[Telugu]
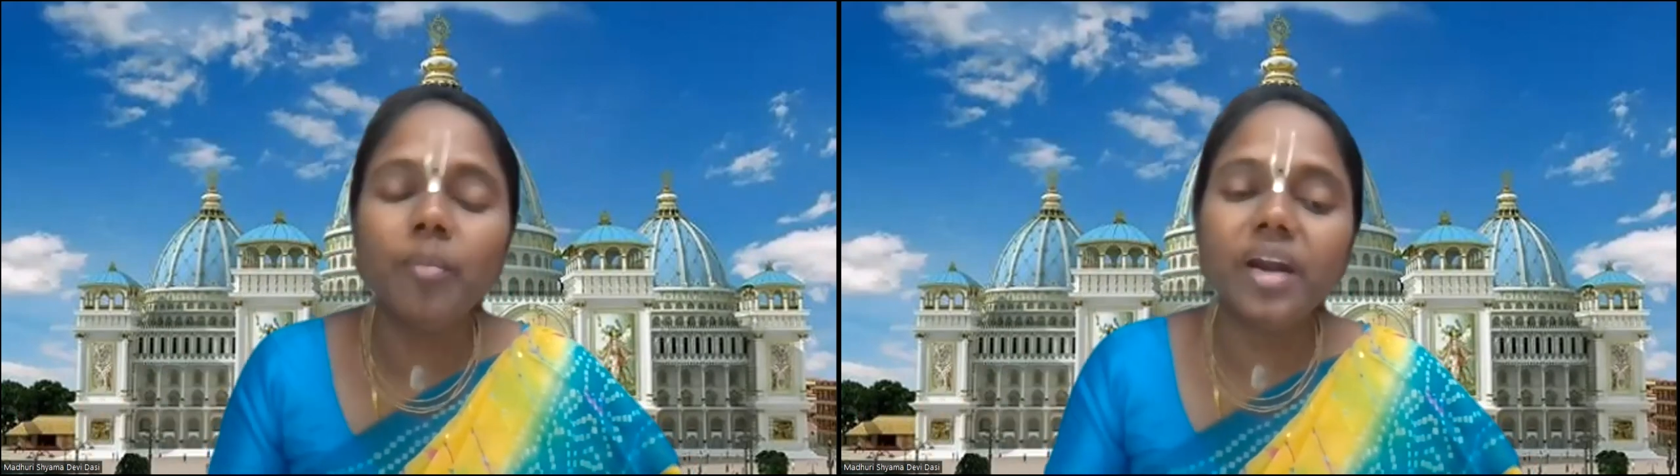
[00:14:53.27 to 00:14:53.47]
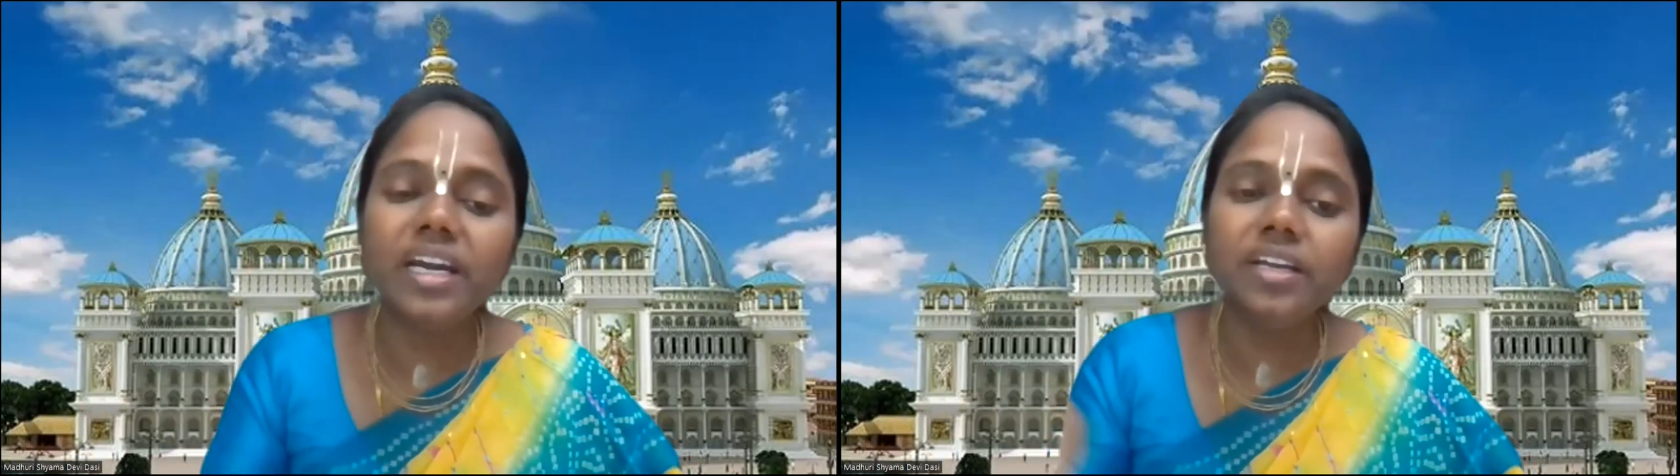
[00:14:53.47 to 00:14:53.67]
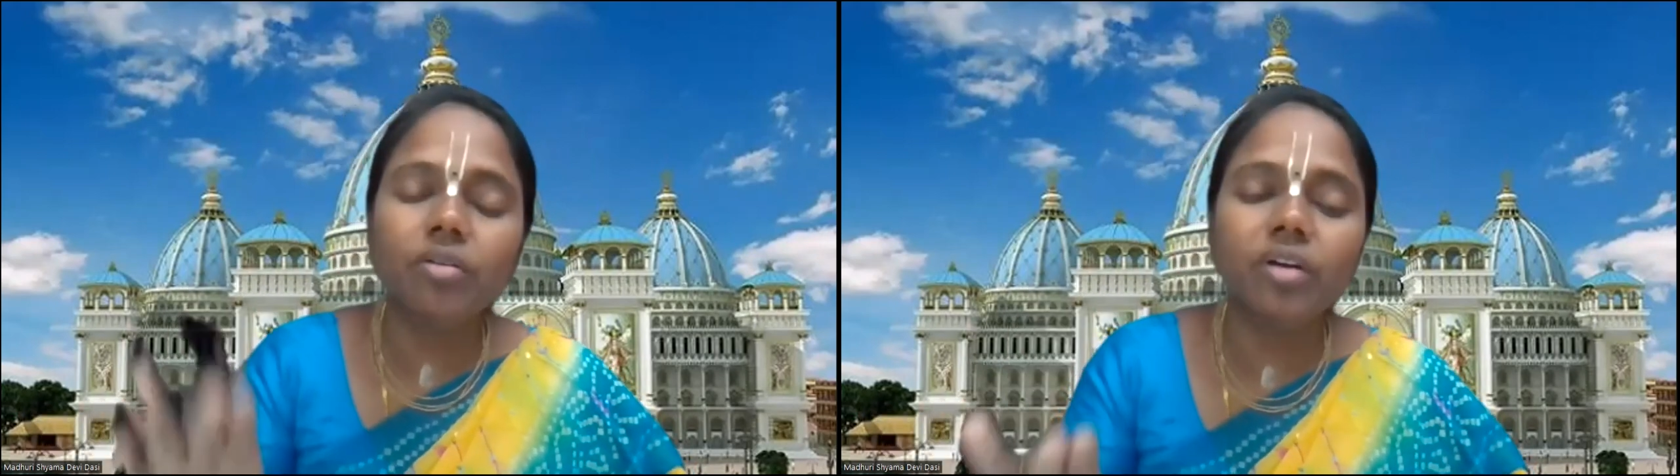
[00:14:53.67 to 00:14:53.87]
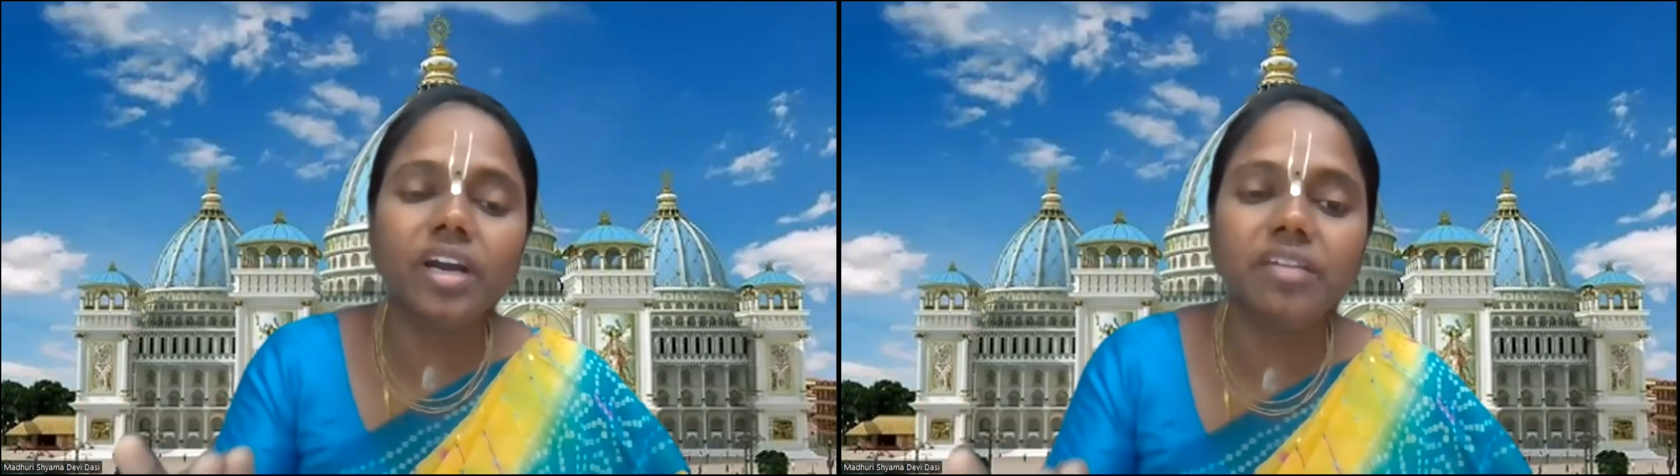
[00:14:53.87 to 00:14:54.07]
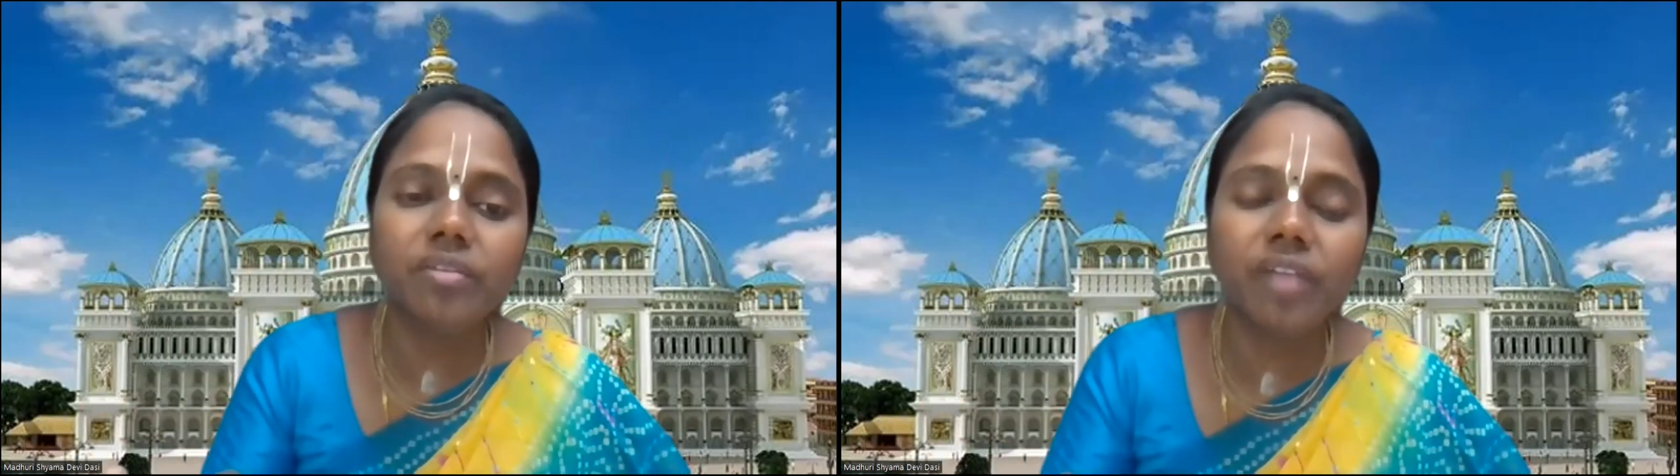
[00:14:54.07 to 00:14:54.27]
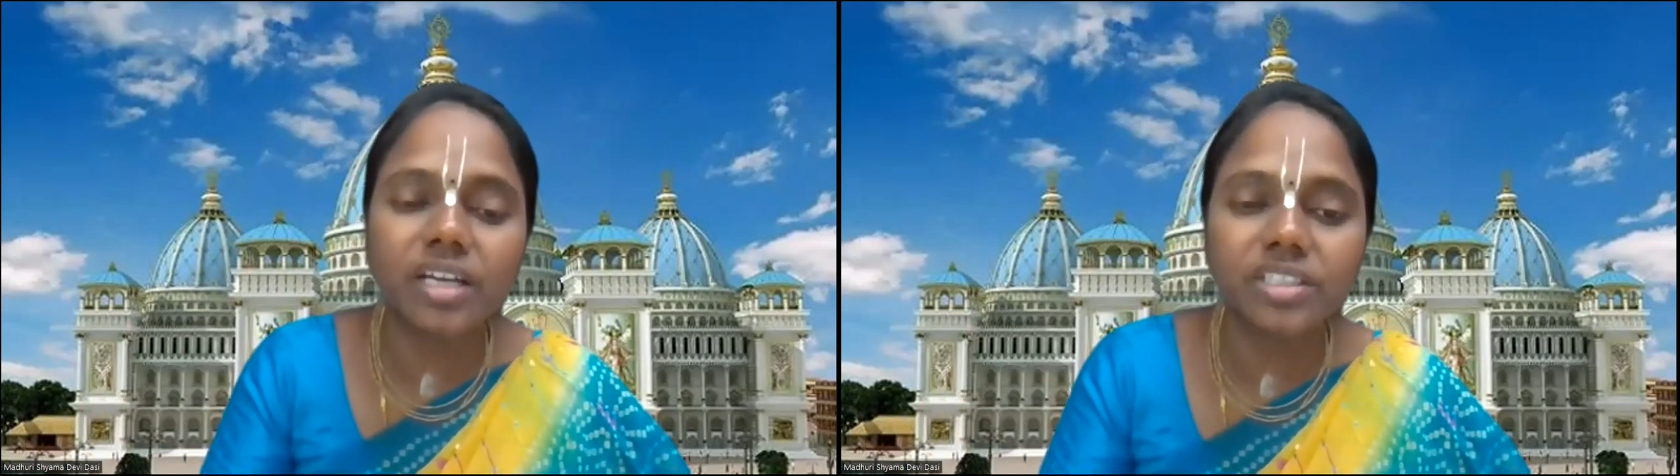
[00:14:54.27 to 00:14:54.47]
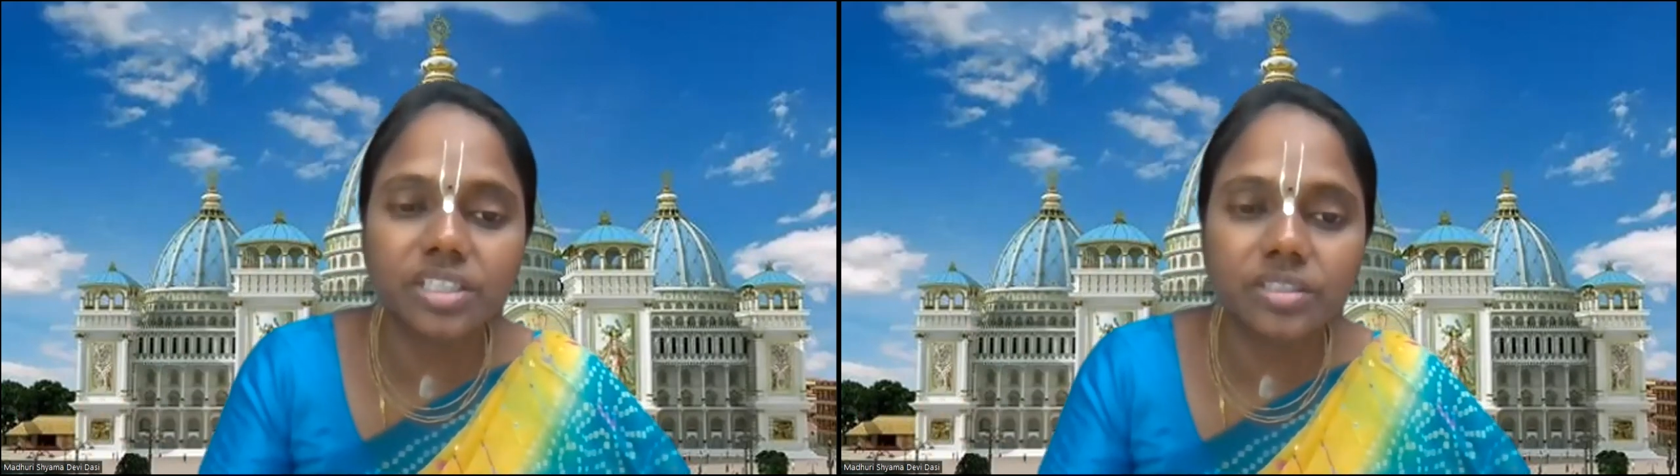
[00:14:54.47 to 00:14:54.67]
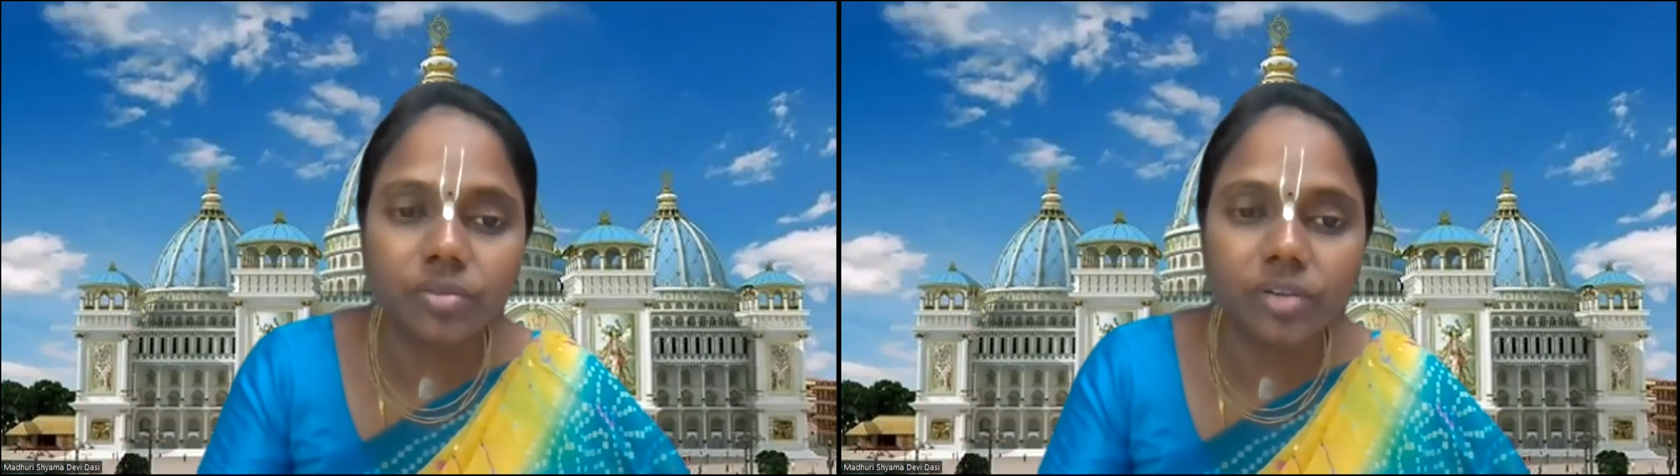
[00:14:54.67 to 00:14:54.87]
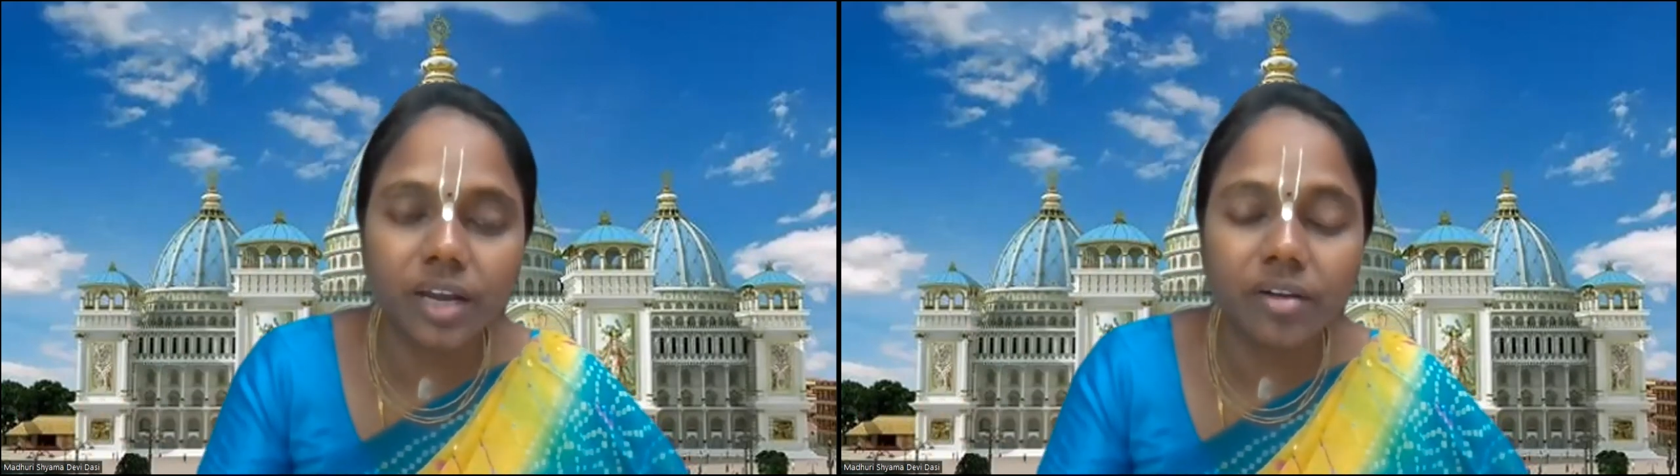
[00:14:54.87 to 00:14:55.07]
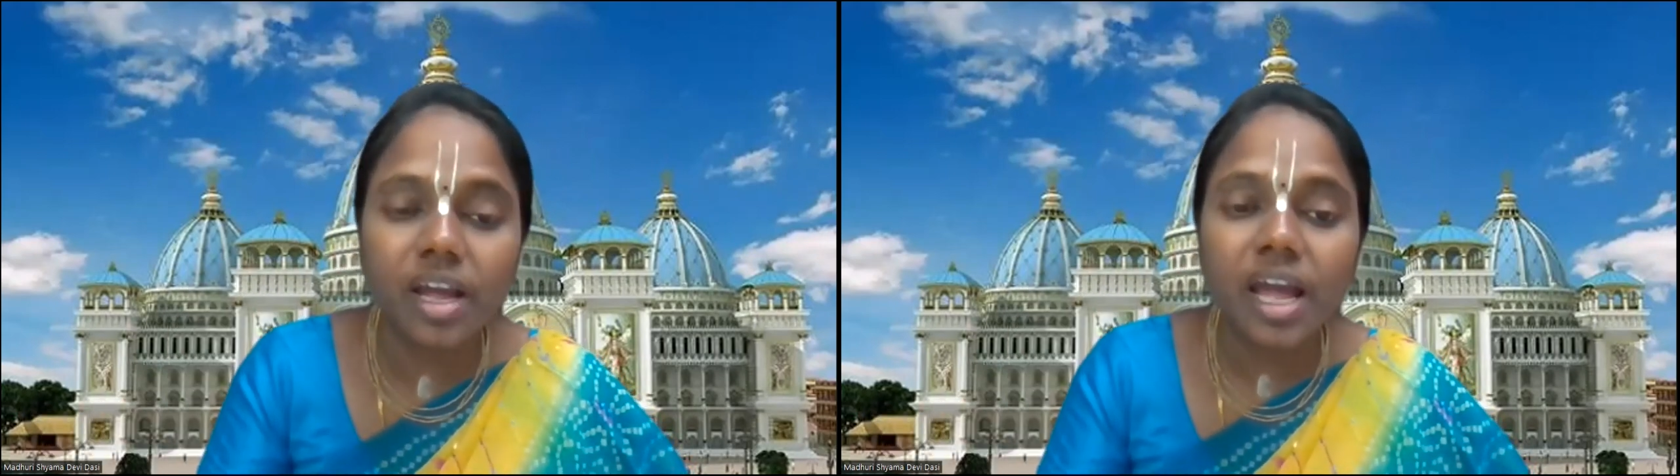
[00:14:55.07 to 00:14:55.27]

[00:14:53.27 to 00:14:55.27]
మళ్ళీ ఇంకొకరిని వివాహం చేసుకున్నారు